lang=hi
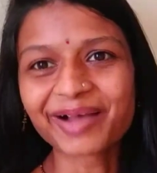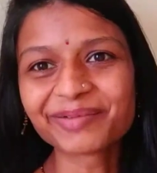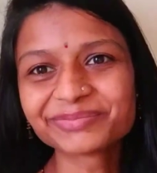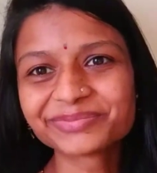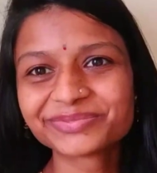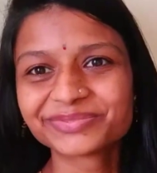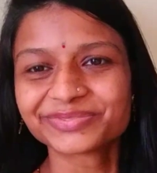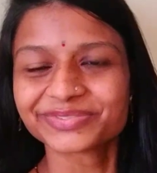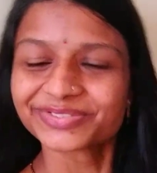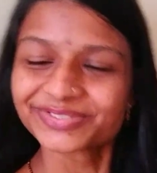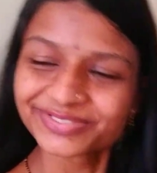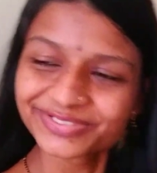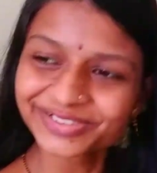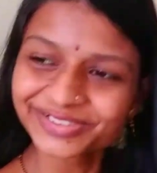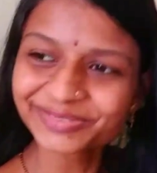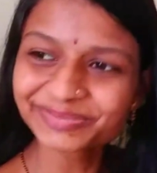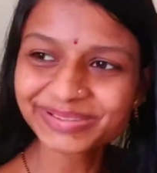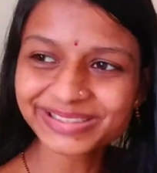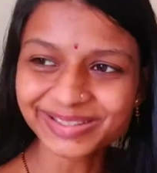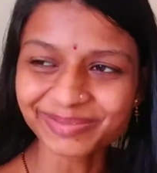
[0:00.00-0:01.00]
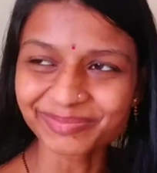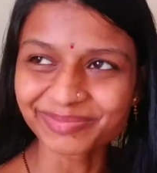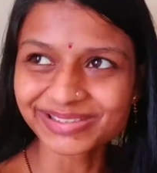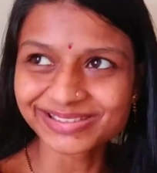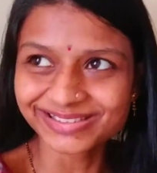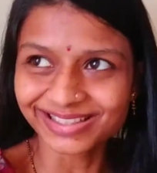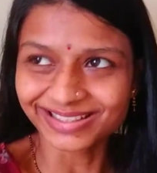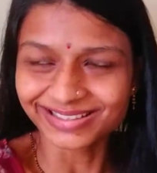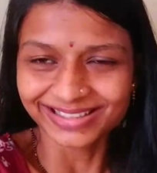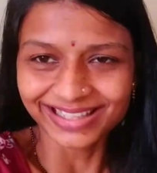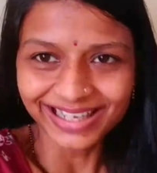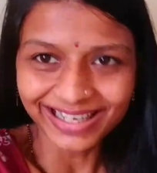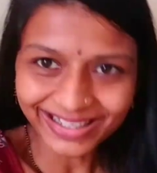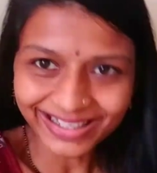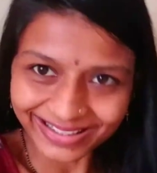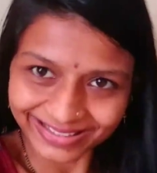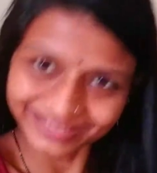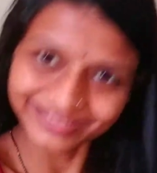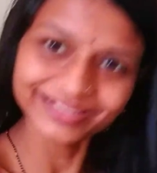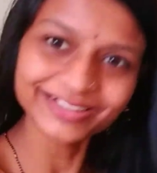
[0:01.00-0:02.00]
आप कुछ भी समझ सकते हैं
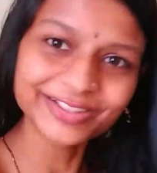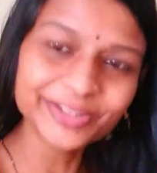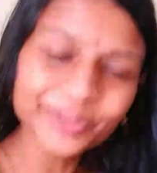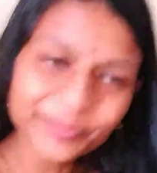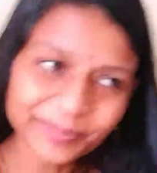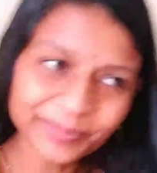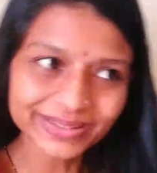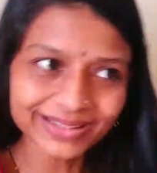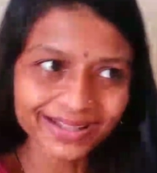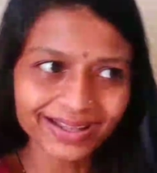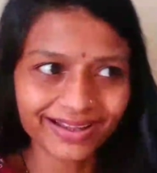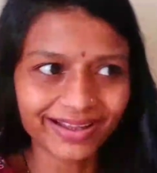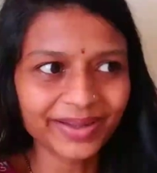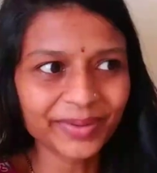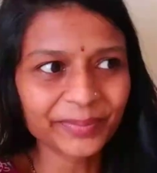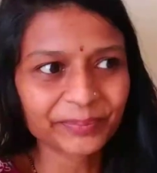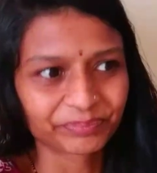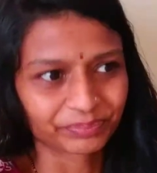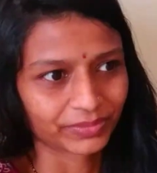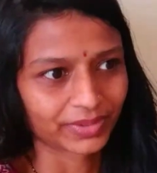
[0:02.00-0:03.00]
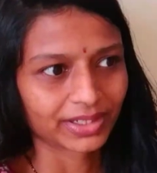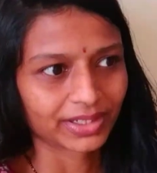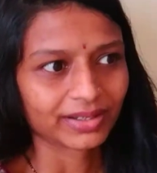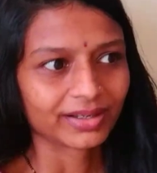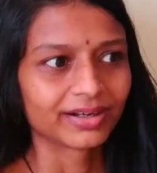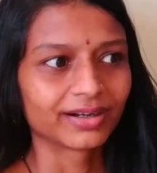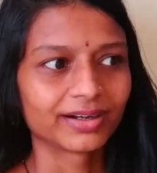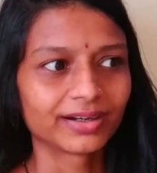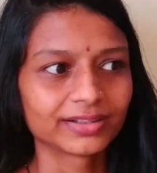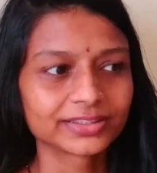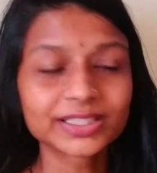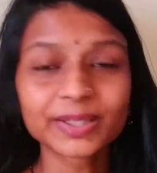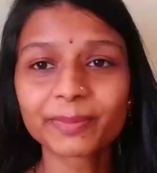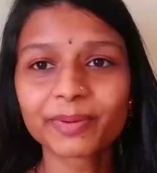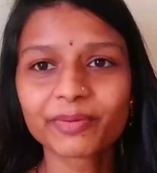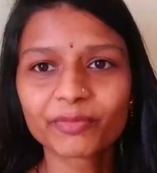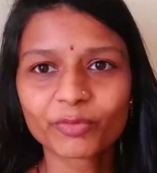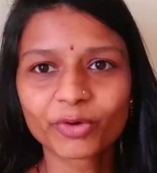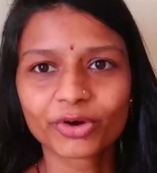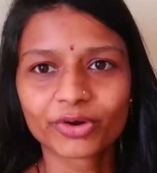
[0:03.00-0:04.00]
लेकिन क्यों पता है
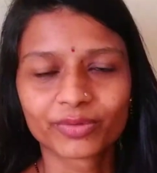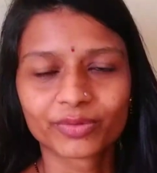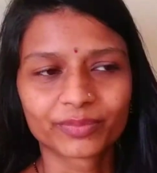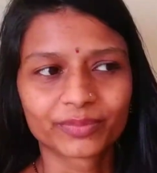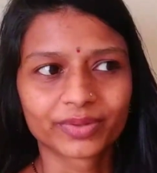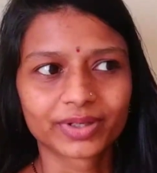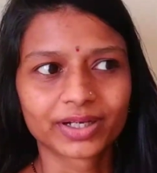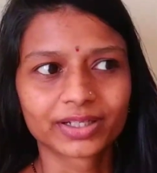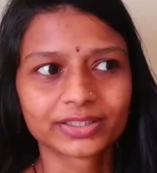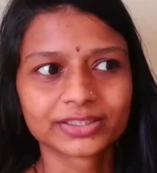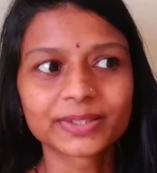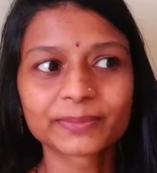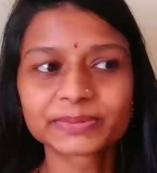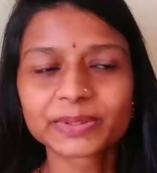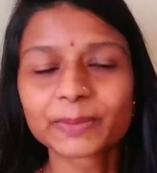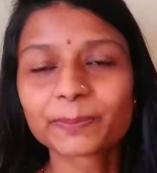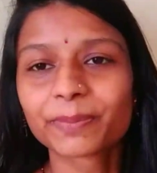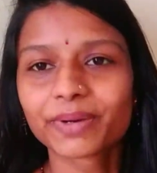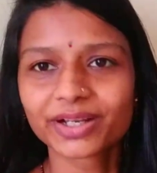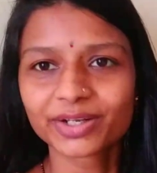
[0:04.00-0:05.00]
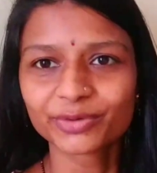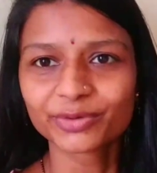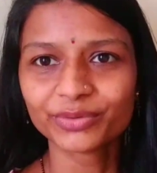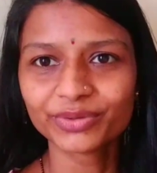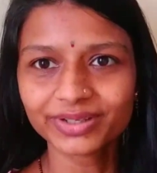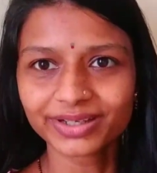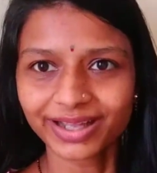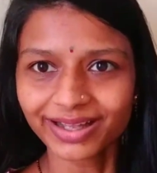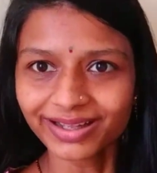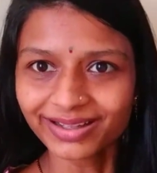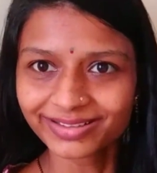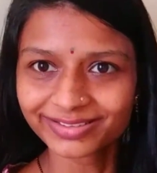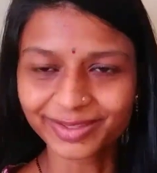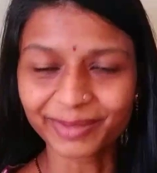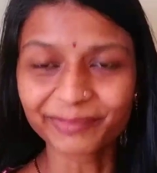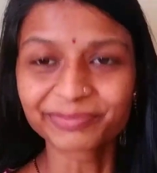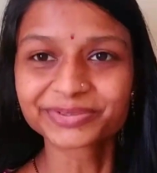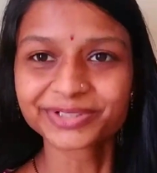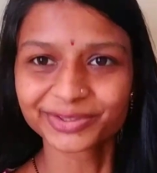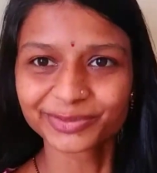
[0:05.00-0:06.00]
जब हम जब से परी हुई ना
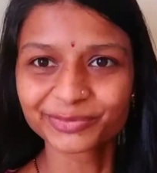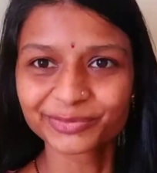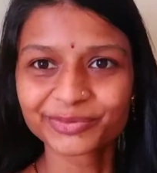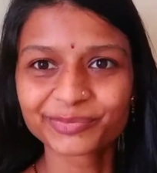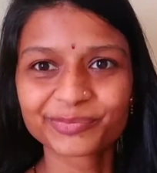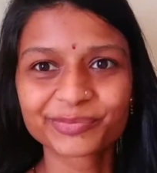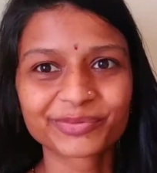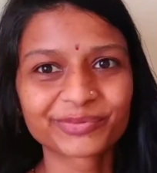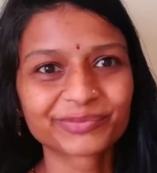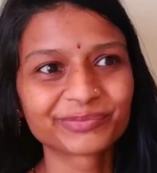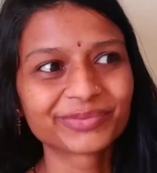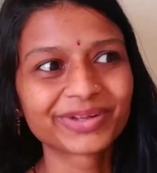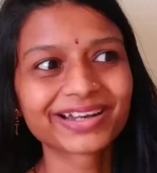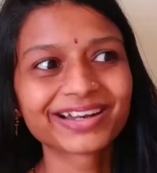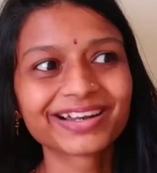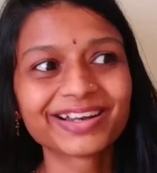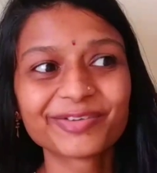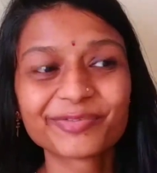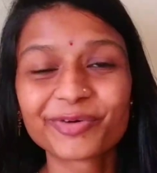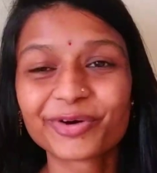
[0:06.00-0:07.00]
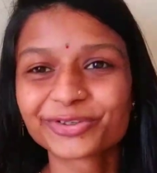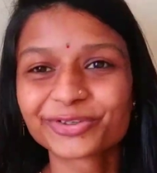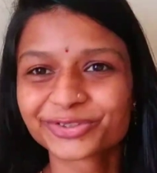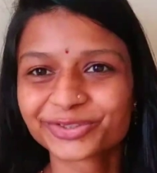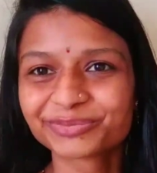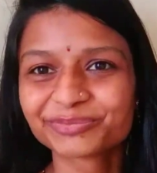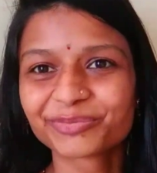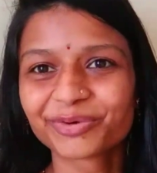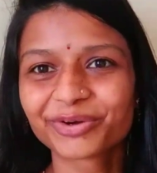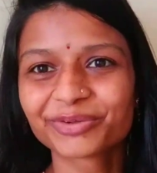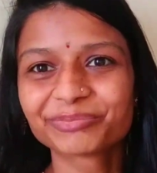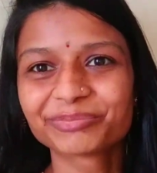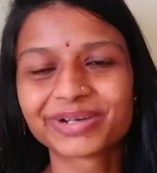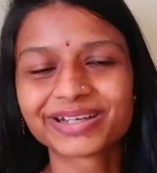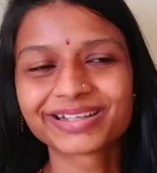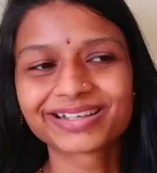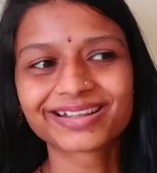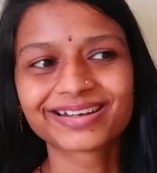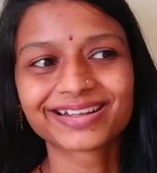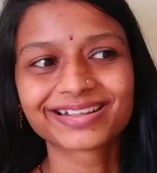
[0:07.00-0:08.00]
तब से तो मेरे लिए वॉशरूम बहुत
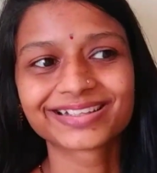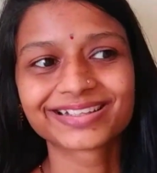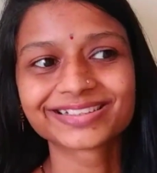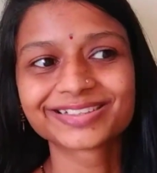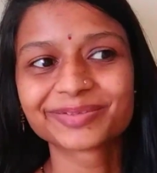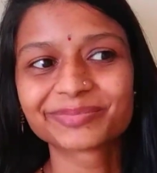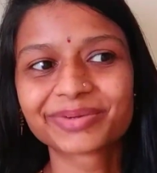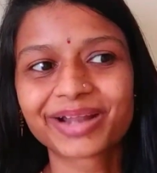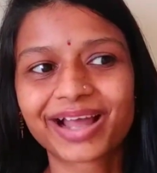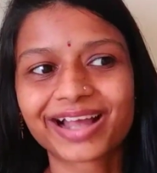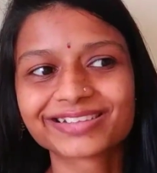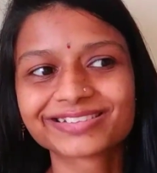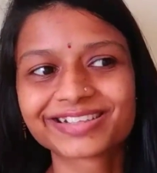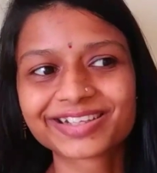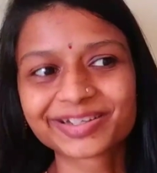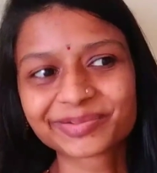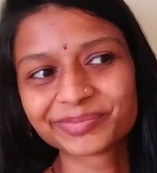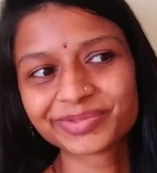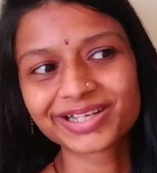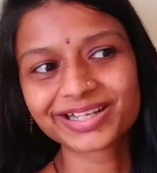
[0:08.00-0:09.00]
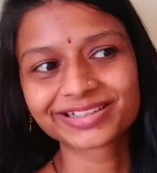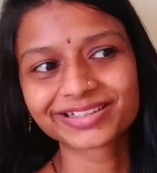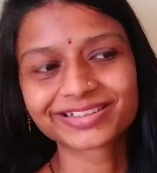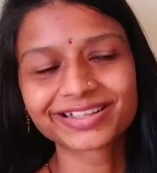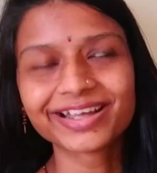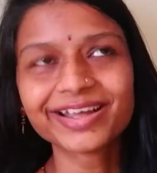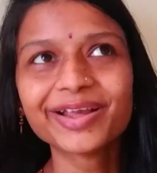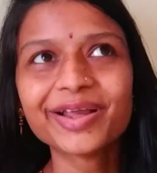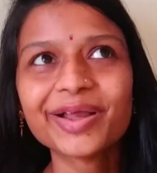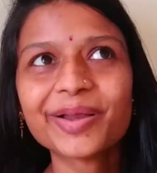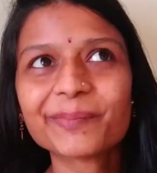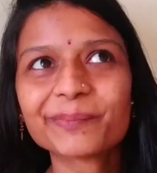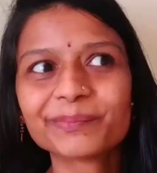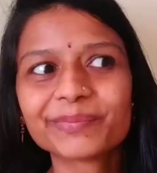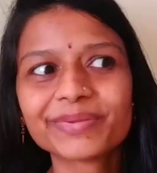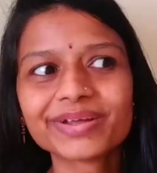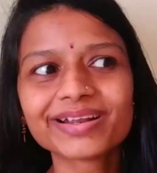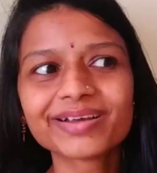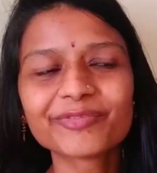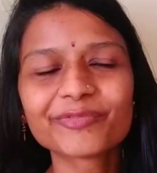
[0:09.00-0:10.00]
बेटर है जब राजघर में रहते
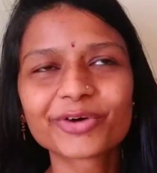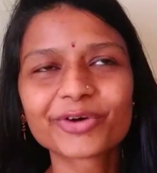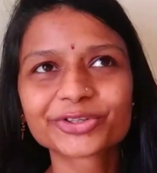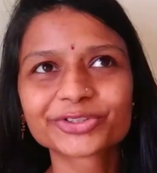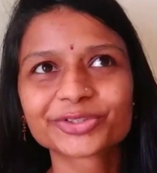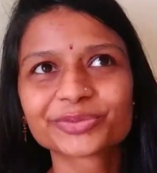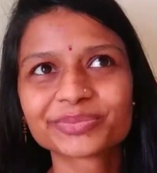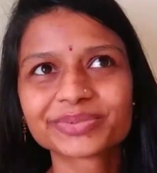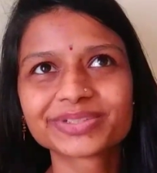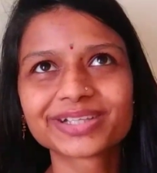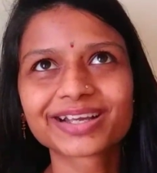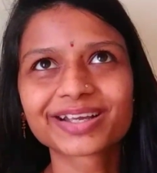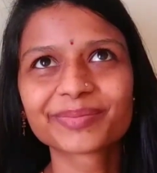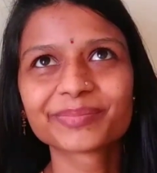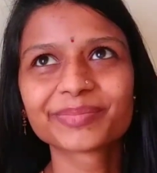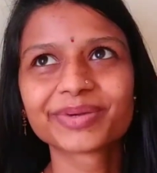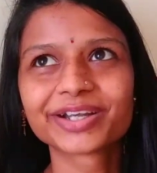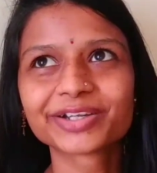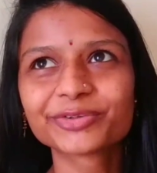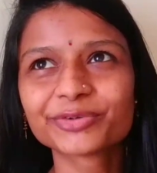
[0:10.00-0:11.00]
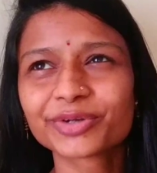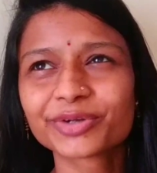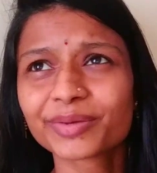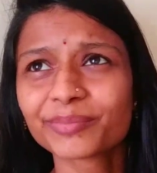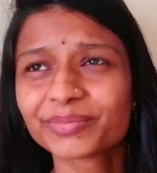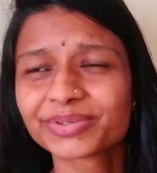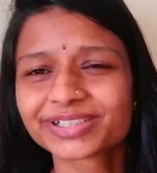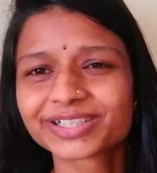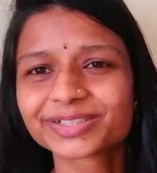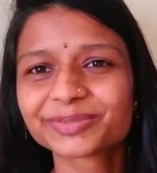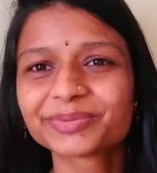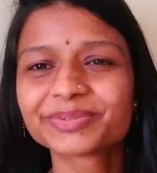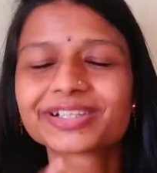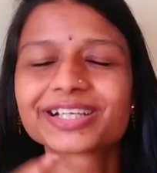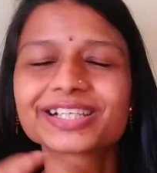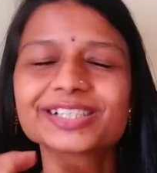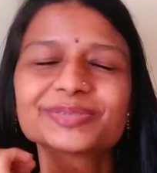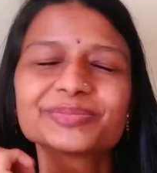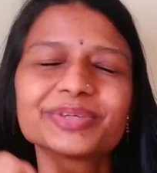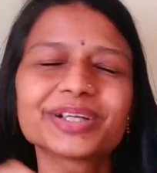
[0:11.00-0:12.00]
मैं ना वॉशरूम में जाके बैठती हूँ ना मैं साथ
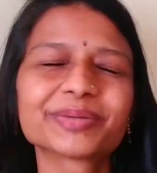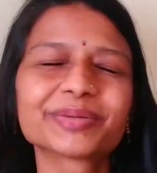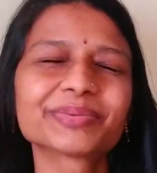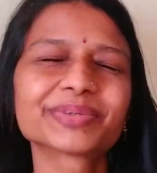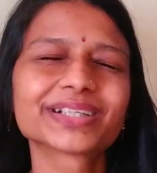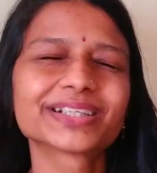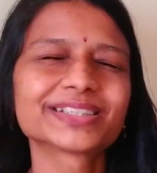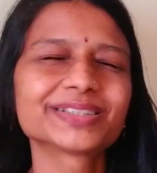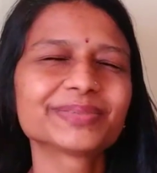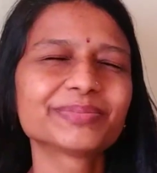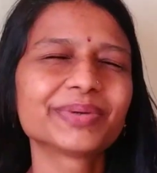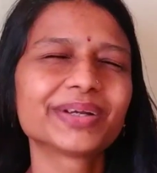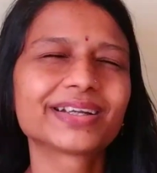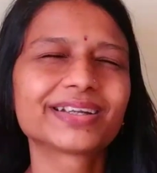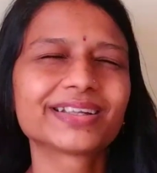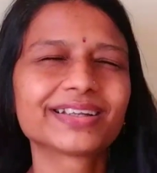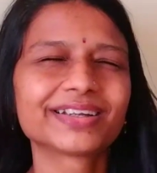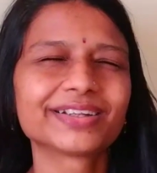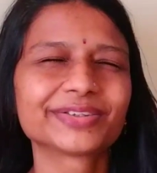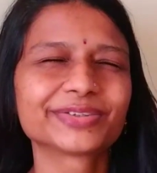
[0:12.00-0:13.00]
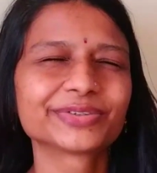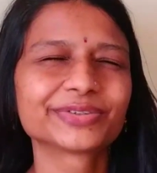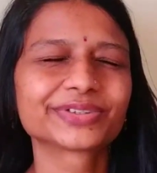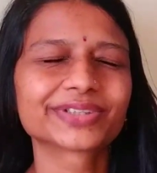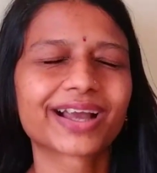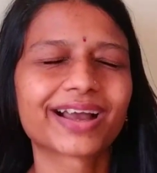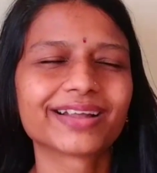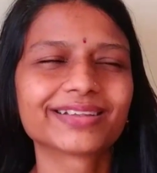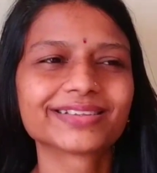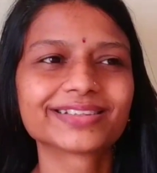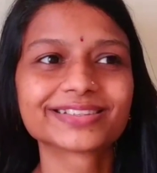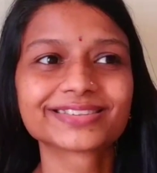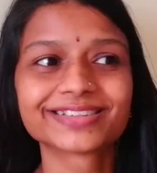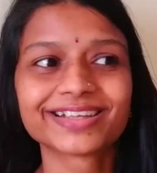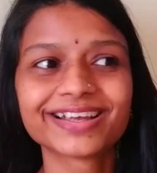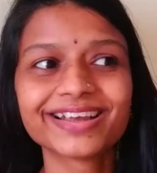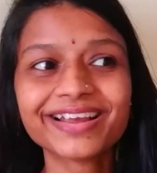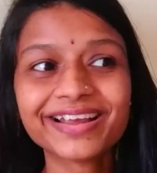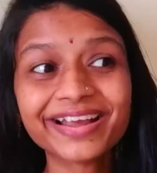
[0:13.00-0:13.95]
में दस मिनट बस ऐसे बैठी रहती हूँ शांति से